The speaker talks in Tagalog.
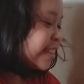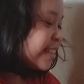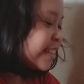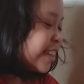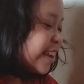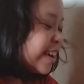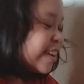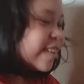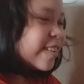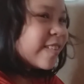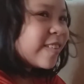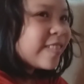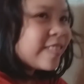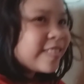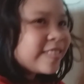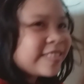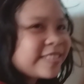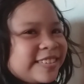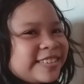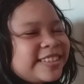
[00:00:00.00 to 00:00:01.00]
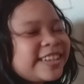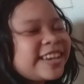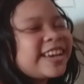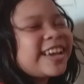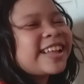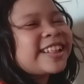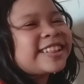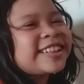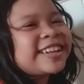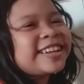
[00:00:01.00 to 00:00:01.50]
Ano siya yung kuan sa
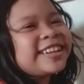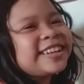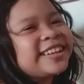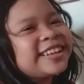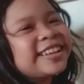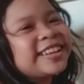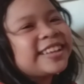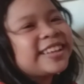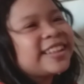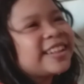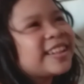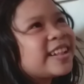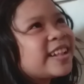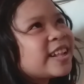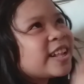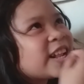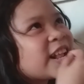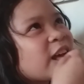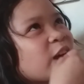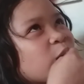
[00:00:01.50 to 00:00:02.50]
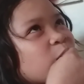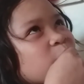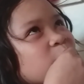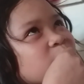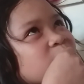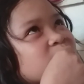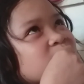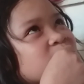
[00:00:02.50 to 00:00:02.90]
kanal? Tangkong?